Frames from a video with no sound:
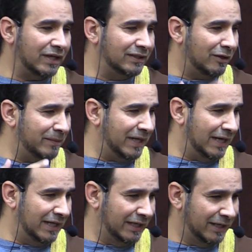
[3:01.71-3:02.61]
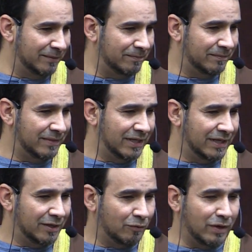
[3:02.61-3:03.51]
الأرض ومن عليها
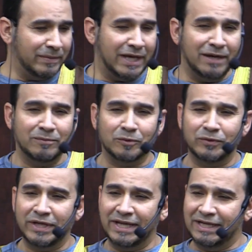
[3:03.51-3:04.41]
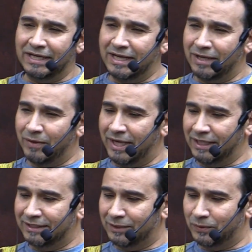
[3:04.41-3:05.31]
وما امرنا الا
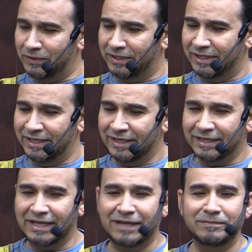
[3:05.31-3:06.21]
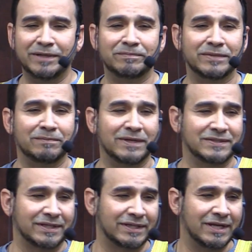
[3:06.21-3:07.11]
واحده كلمح
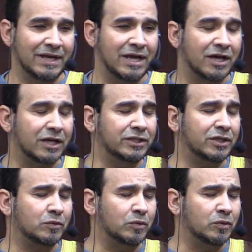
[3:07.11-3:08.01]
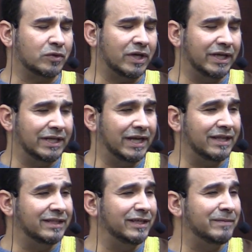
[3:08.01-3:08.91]
بالبصر قد يقول قائل
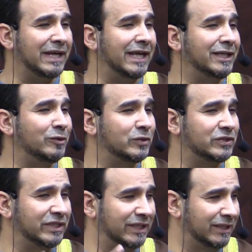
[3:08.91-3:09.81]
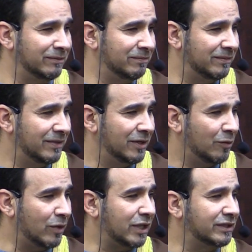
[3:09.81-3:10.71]
هذه ملايين السنين
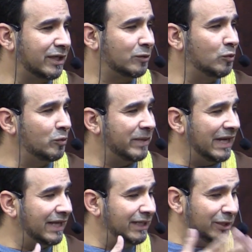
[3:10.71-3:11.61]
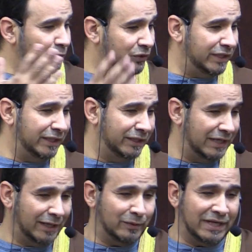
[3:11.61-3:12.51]
وقد تكون بلايين
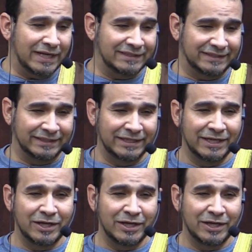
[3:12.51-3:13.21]
السنين نحن لا ندري